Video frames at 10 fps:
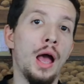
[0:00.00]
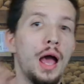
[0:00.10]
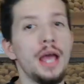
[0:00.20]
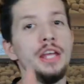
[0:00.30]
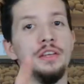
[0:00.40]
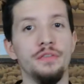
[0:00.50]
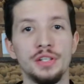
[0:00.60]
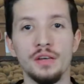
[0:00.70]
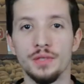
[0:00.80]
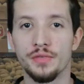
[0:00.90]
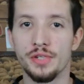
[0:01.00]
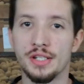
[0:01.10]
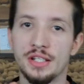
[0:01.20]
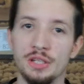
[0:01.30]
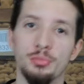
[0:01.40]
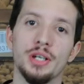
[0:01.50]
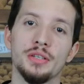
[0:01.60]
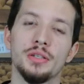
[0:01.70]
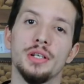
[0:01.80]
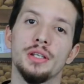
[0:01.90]
Hej, witam was wszystkich
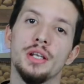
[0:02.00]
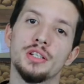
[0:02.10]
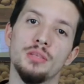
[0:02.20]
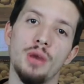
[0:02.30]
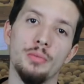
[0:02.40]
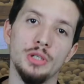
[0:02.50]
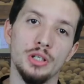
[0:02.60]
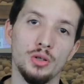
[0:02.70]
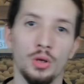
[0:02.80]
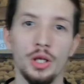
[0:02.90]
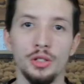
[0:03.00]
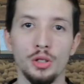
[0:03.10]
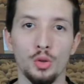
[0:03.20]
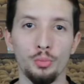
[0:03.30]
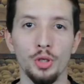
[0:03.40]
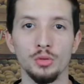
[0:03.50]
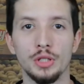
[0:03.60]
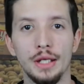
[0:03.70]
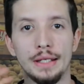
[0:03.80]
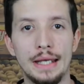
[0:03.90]
bardzo serdecznie, mamy kolejny
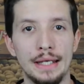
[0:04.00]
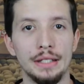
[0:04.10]
chrupiątek.